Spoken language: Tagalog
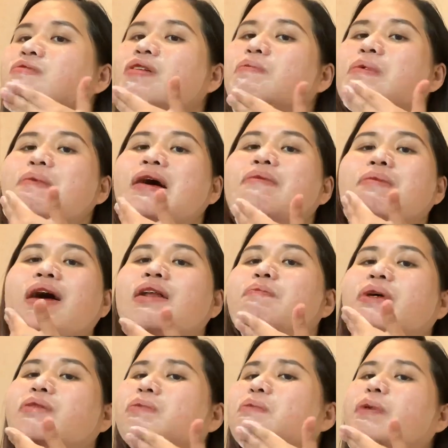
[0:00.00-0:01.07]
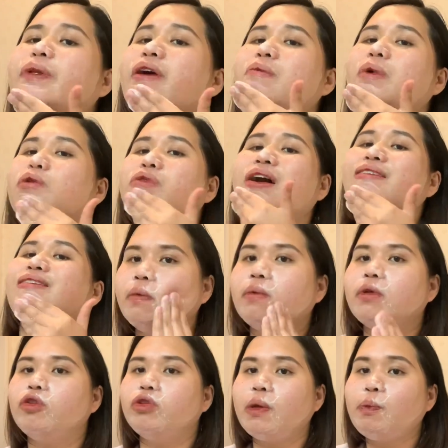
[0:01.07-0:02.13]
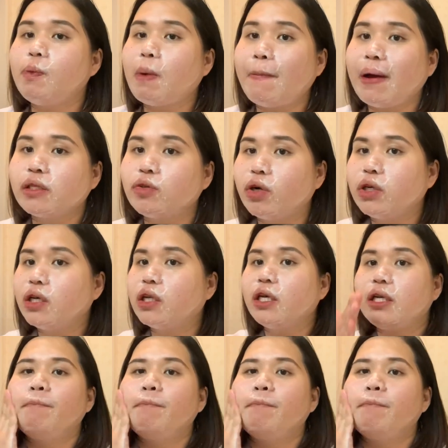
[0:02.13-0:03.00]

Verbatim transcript: Ang, ang mahal pa ng magpa-derma nung dati. Yung tipong papasok ka ng clinic,